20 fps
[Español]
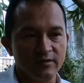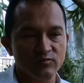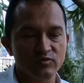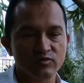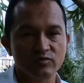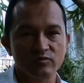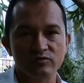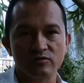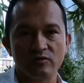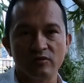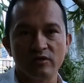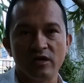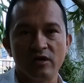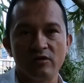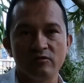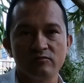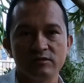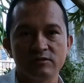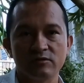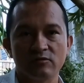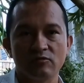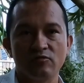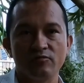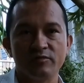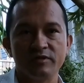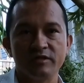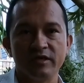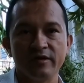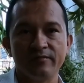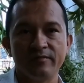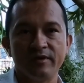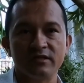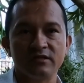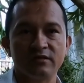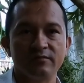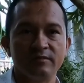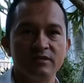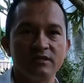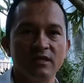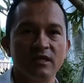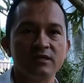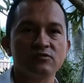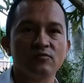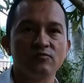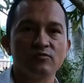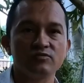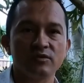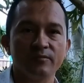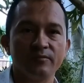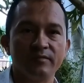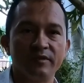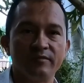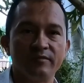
procesos que mejoren su calidad de vida.